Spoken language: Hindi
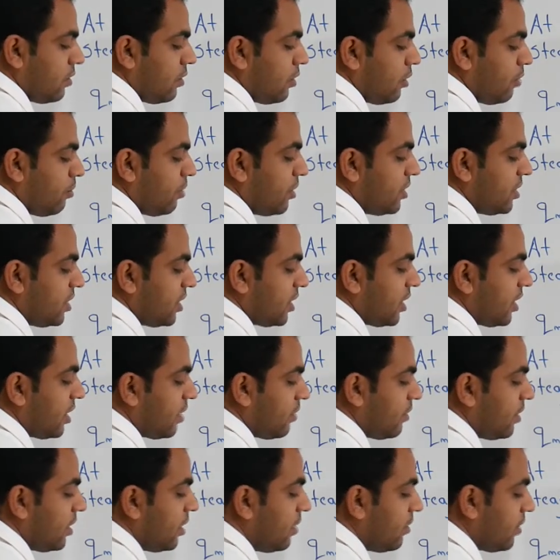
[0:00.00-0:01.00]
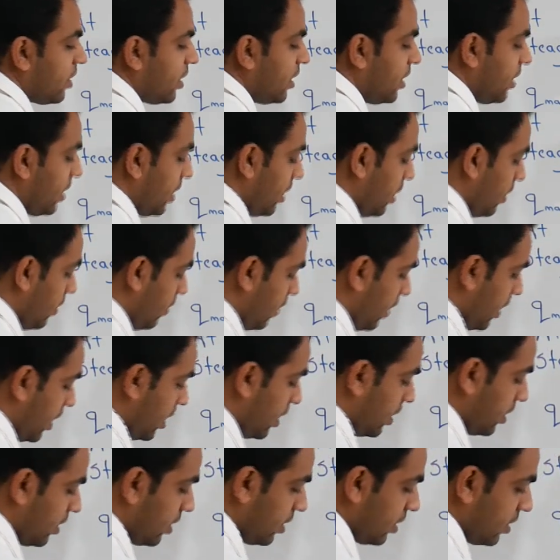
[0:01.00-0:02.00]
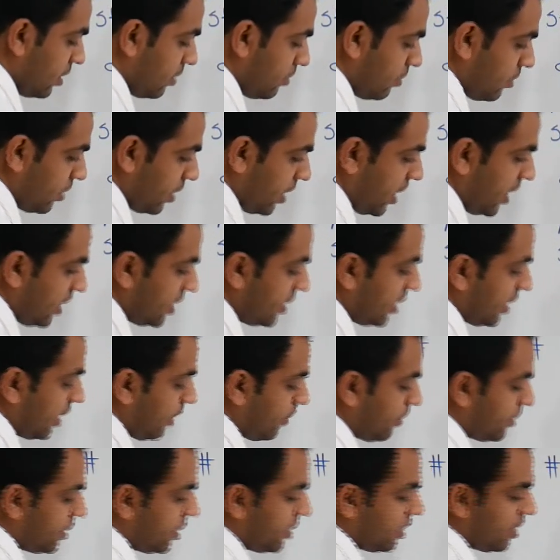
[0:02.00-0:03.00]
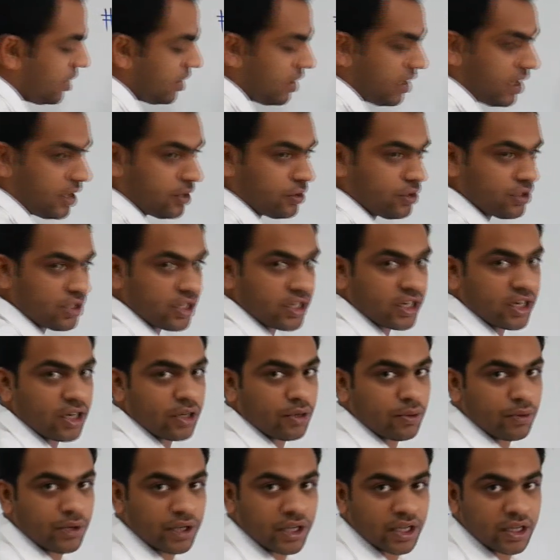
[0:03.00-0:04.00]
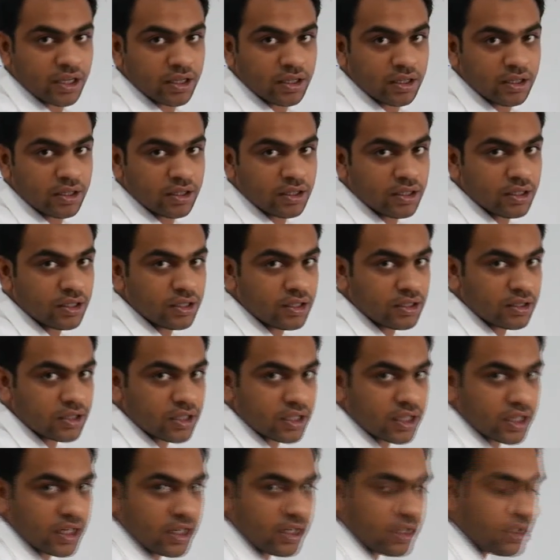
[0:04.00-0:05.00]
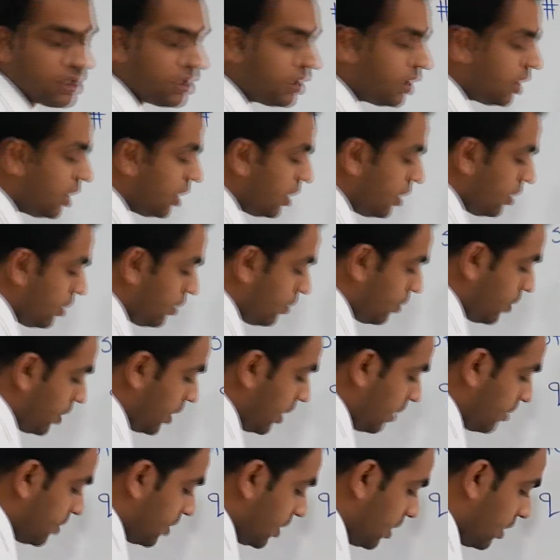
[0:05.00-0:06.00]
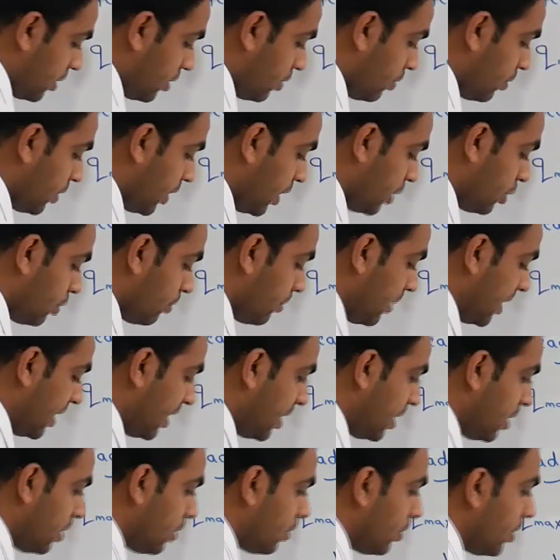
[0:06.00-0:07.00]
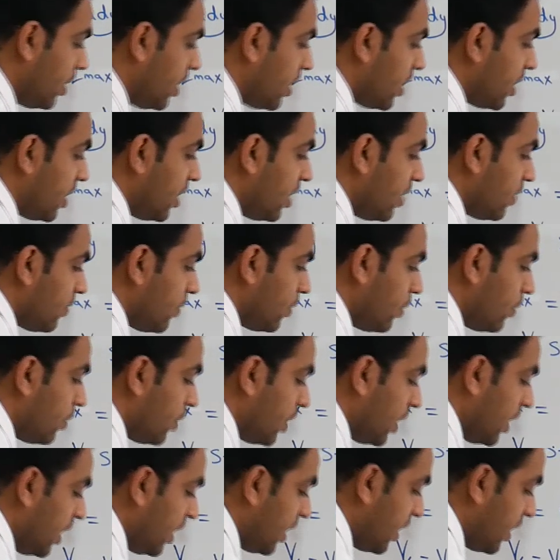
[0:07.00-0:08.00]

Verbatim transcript: ओपन सर्किट का मतलब करंट क्या हो गया खत्म हो गया ऐसे कैपेसिटर हटा दो सर्किट टूट गया सर्किट टूट गया अब सर्किट टूट गया तो बैटरी कोई करंट फ्लो नहीं